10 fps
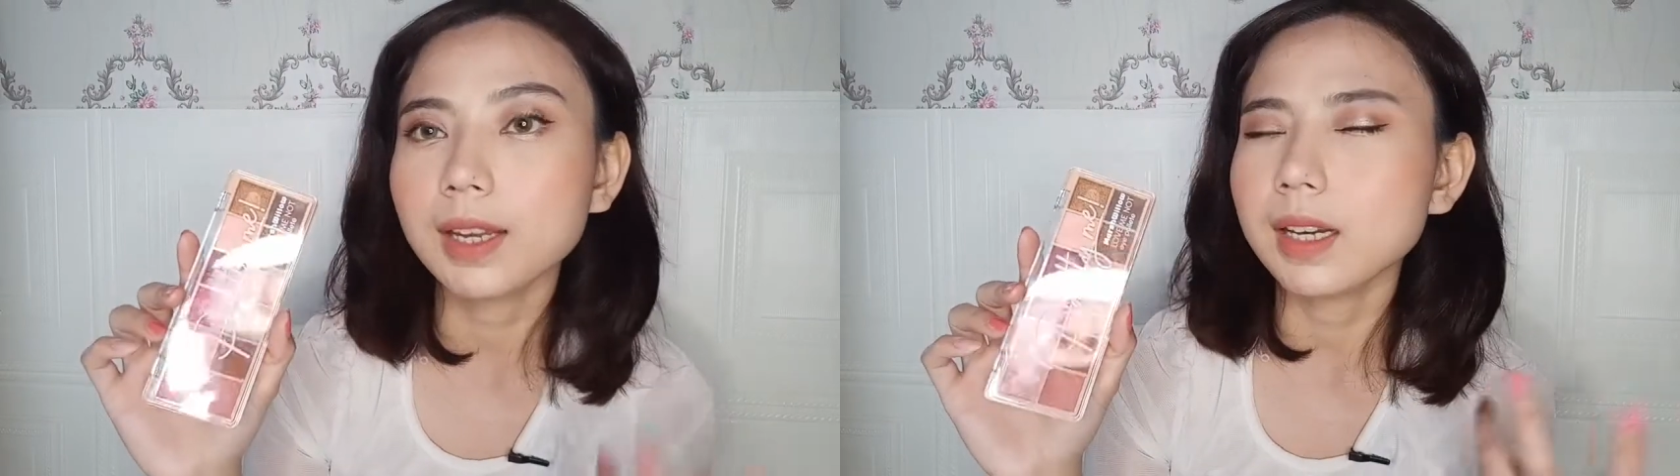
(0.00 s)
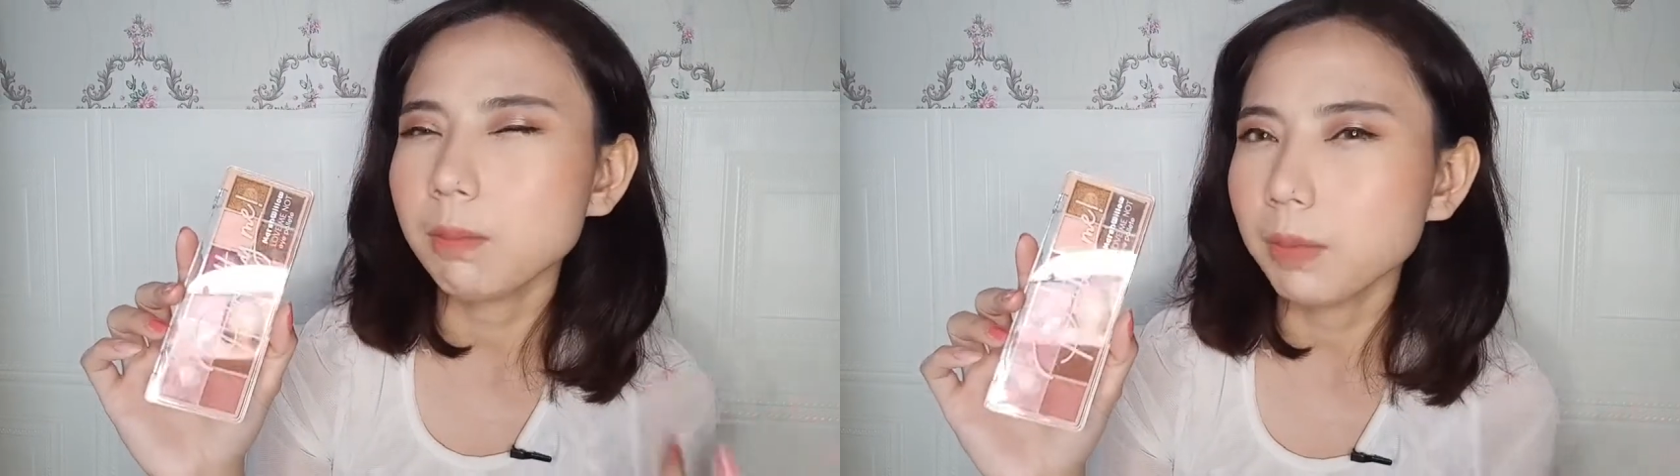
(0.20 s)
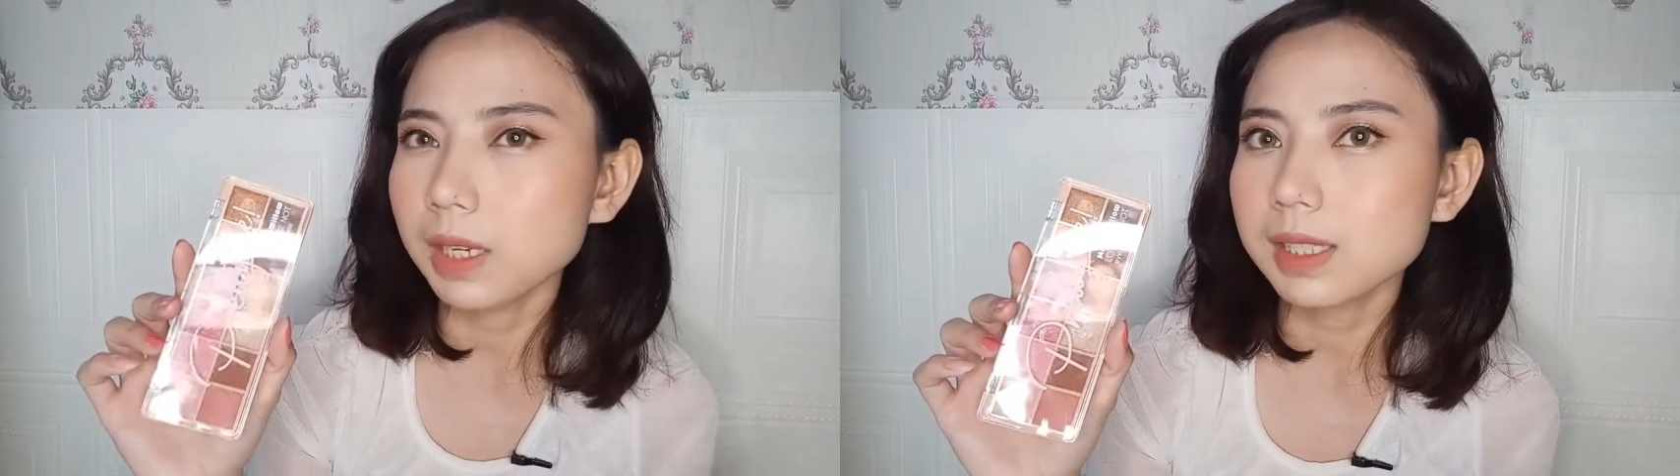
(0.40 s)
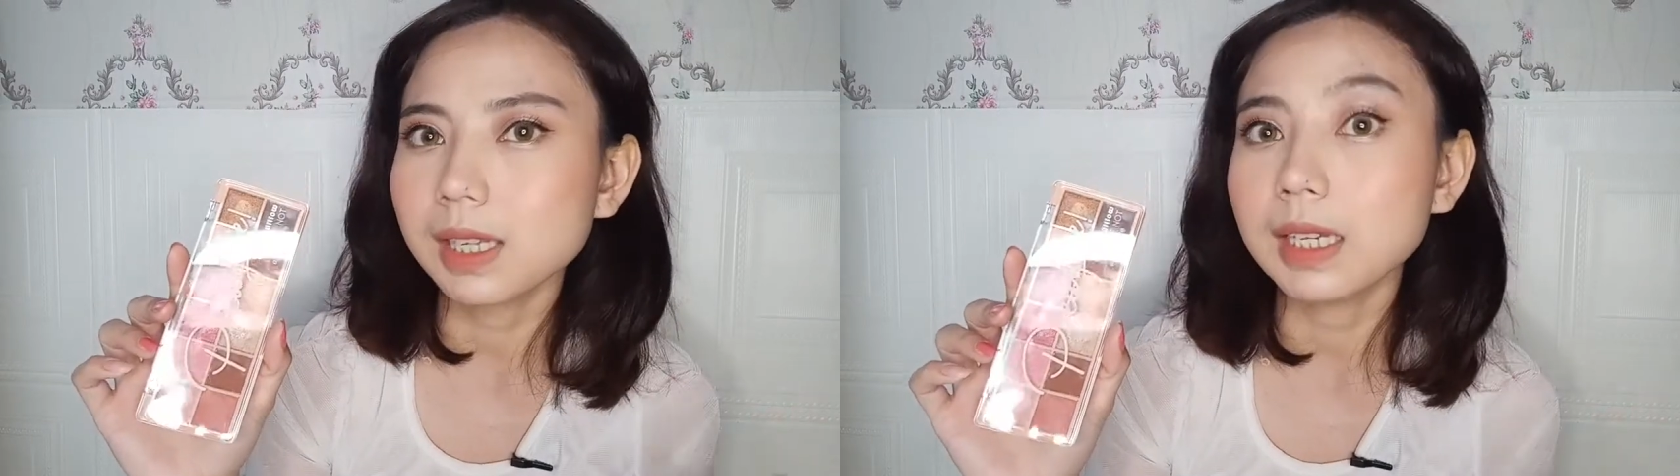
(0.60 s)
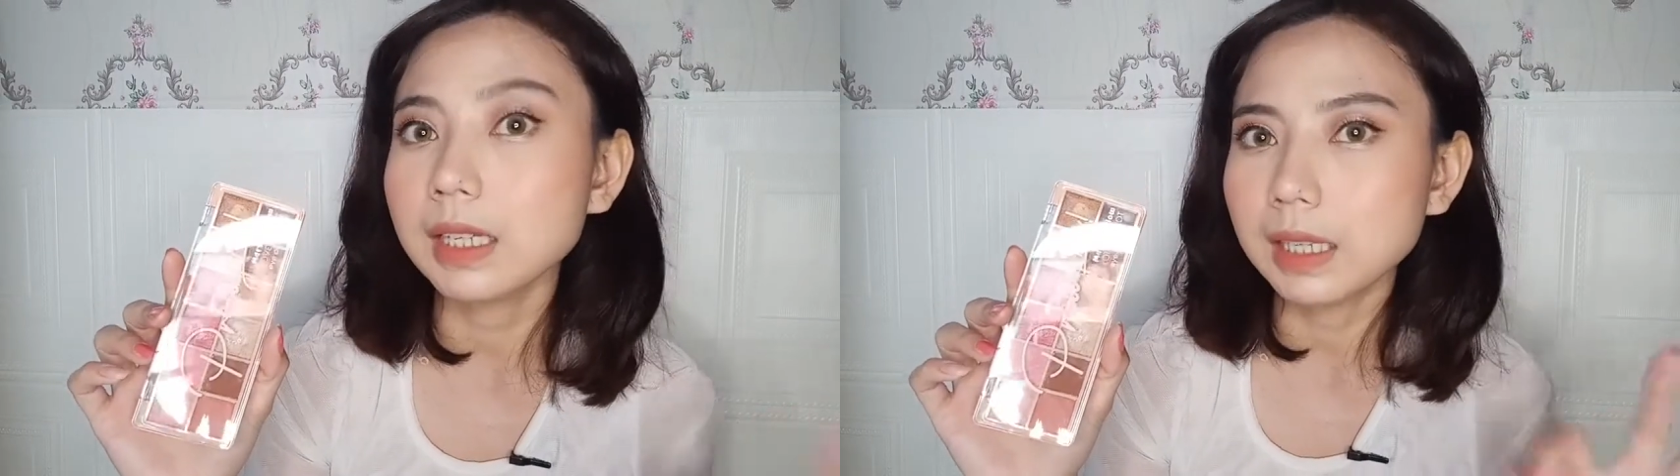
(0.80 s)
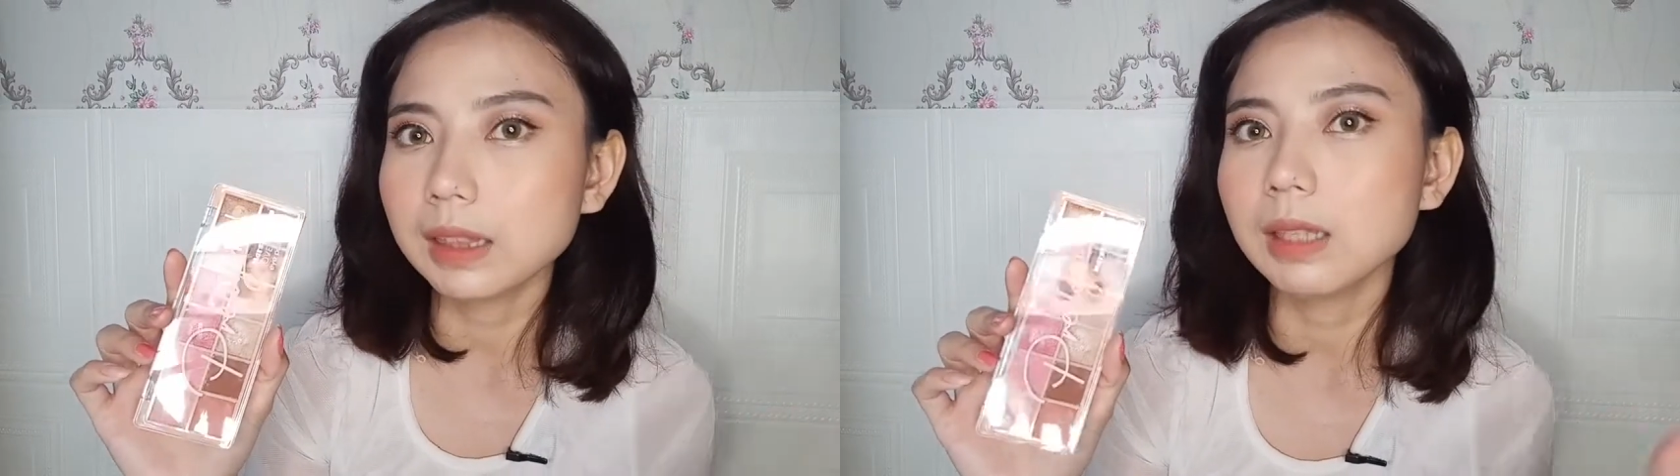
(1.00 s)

creamy sedikit